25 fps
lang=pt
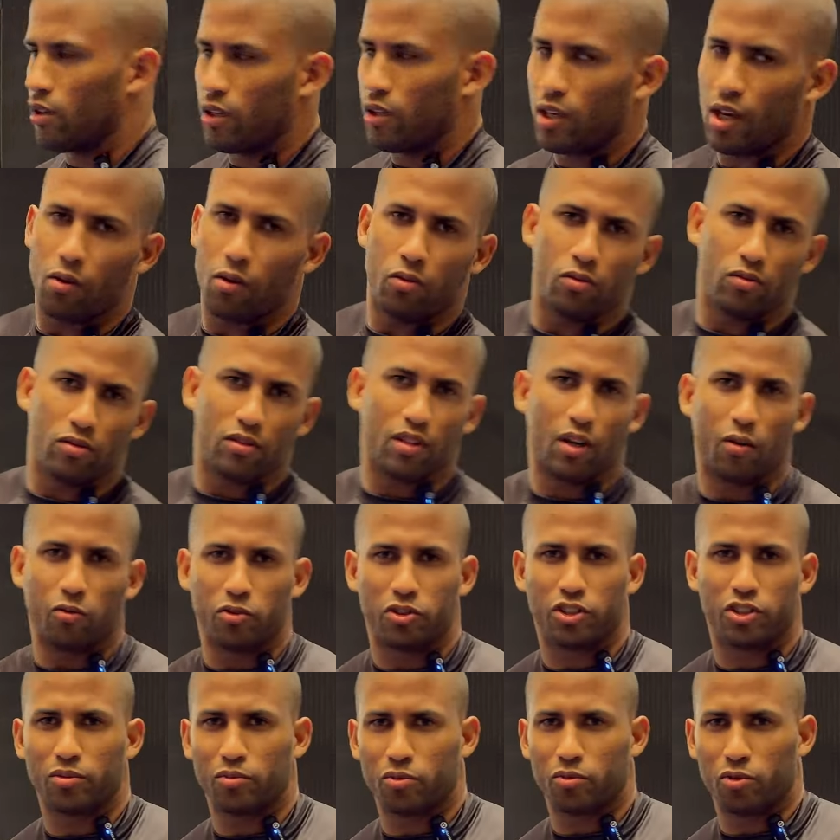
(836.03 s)
E é um, é um
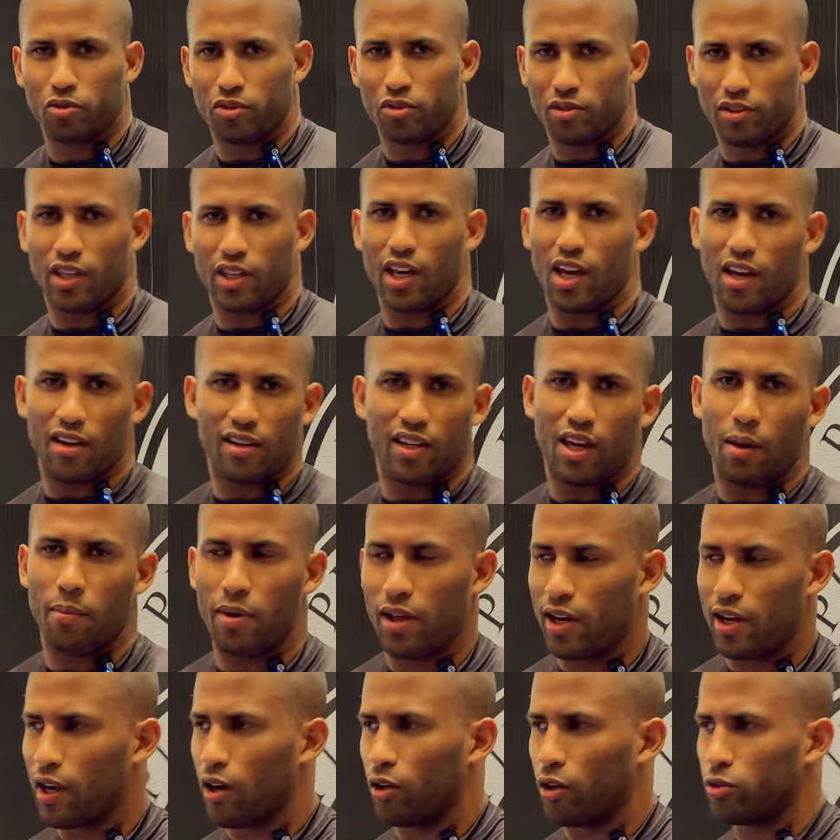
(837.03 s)
estímulo que é, que é
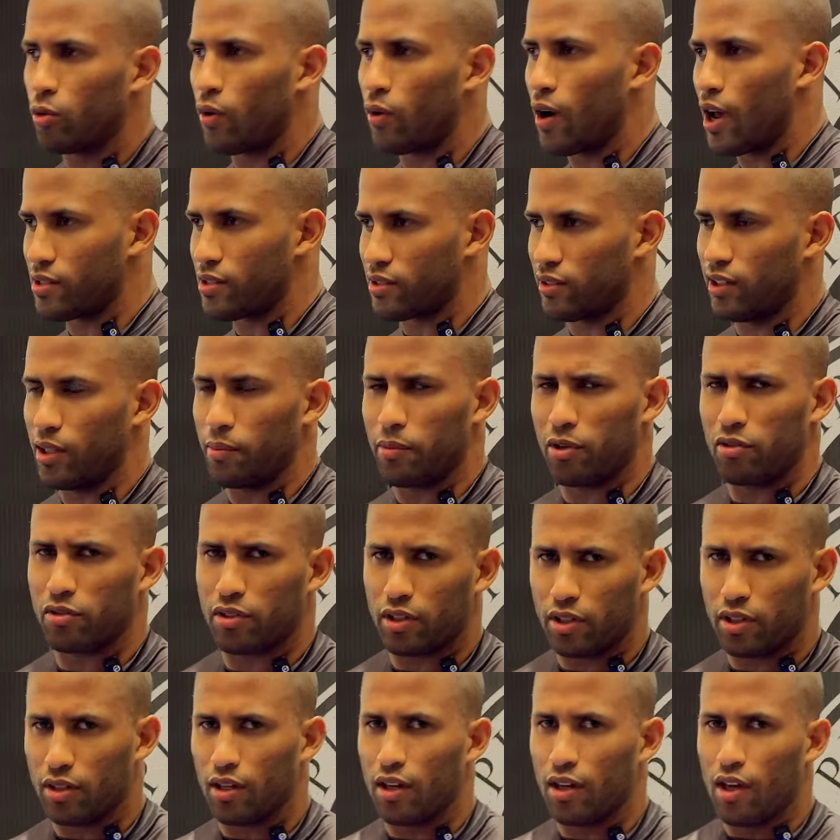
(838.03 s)
bem legal do wrestling. Lembrando
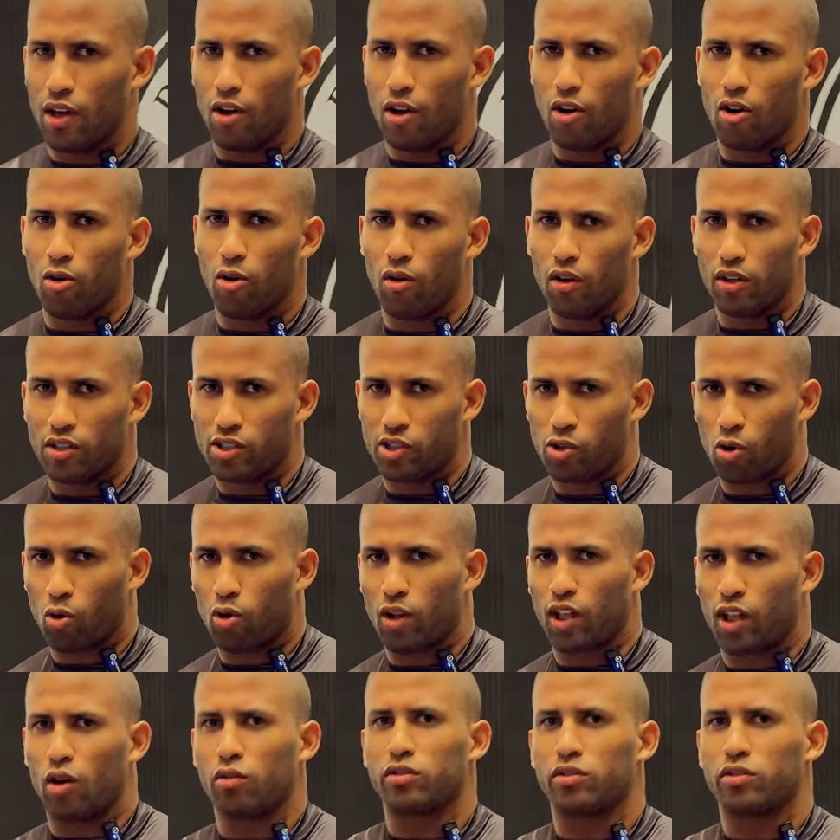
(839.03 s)
que se eu colocar